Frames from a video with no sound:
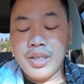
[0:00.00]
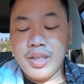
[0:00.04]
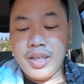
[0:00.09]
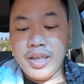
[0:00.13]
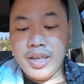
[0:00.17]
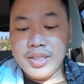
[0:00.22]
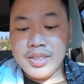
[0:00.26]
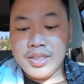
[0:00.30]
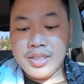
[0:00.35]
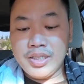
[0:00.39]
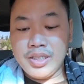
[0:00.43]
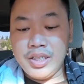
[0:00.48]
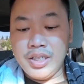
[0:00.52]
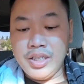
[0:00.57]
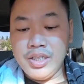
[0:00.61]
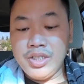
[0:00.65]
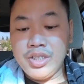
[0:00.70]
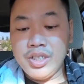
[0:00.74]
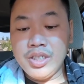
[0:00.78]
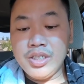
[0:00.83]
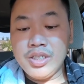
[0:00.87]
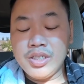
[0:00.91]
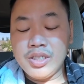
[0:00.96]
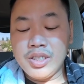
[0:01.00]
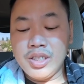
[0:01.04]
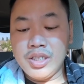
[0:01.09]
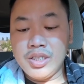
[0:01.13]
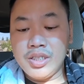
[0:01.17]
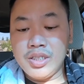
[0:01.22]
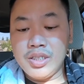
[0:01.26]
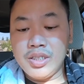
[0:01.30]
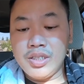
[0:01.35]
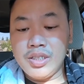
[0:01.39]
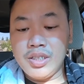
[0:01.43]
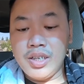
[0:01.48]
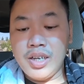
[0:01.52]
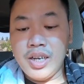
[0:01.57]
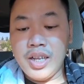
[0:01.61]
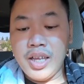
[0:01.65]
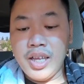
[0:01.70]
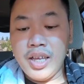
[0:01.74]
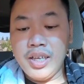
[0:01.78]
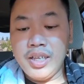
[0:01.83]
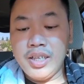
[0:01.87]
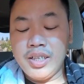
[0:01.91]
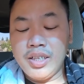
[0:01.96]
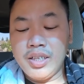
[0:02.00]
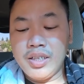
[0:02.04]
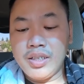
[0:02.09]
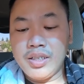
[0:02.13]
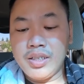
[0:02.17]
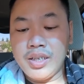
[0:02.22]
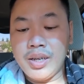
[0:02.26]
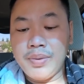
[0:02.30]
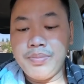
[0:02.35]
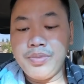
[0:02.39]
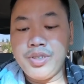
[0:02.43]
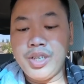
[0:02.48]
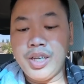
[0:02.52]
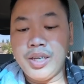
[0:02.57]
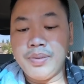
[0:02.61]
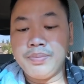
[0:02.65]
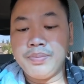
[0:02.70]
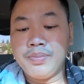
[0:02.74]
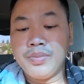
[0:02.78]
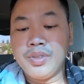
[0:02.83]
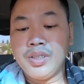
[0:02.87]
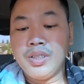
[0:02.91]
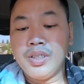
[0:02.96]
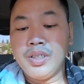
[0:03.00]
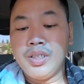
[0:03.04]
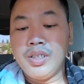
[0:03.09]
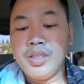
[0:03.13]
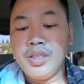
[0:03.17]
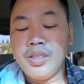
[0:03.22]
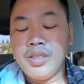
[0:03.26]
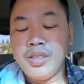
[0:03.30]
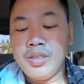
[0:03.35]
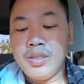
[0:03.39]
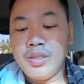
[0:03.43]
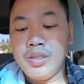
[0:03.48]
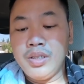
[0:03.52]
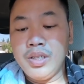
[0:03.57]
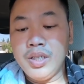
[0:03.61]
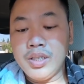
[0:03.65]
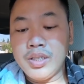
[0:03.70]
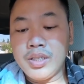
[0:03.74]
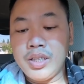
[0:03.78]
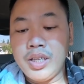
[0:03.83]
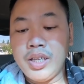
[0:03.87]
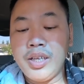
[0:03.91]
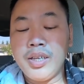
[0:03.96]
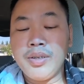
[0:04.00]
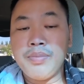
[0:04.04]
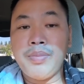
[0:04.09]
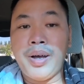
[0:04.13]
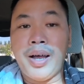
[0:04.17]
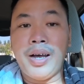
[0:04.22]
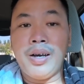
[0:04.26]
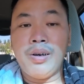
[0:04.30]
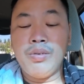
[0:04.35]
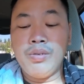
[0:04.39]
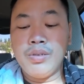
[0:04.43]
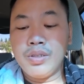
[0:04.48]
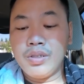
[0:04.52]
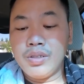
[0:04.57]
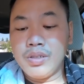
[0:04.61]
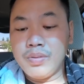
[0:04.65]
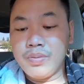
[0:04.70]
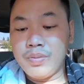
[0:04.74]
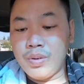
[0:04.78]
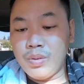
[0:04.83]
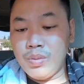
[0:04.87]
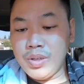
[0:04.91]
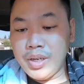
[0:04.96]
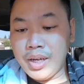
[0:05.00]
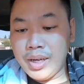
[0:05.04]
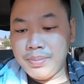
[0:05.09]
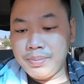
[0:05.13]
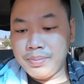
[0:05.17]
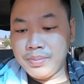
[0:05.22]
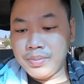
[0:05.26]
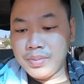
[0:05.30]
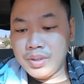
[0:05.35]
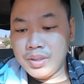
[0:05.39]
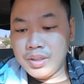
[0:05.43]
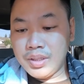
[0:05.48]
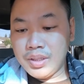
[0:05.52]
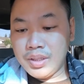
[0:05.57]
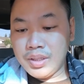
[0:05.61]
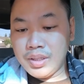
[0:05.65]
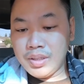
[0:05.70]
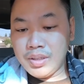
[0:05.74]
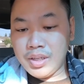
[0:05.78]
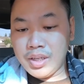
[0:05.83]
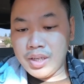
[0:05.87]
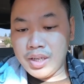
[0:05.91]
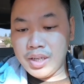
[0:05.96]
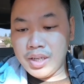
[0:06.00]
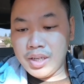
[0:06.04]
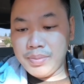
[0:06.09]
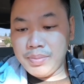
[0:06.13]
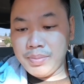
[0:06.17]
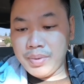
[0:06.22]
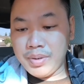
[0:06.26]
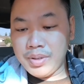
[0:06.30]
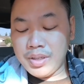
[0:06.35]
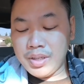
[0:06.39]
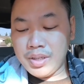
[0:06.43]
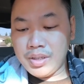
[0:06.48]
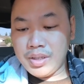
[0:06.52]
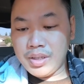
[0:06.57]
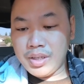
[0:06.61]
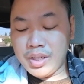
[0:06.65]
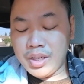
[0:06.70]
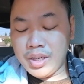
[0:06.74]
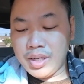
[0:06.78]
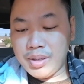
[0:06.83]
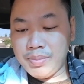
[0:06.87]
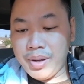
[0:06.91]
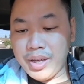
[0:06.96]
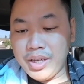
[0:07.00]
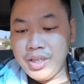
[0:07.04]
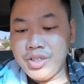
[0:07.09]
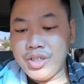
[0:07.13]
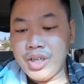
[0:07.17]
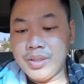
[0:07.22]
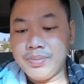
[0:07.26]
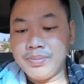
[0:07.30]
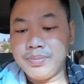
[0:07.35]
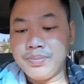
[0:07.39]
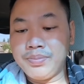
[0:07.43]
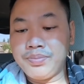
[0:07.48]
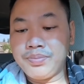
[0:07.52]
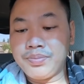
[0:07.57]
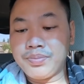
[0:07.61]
Ca sĩ Justin Lê 500. Nhất Thiên Bảo Vũ Lâm à, là 700.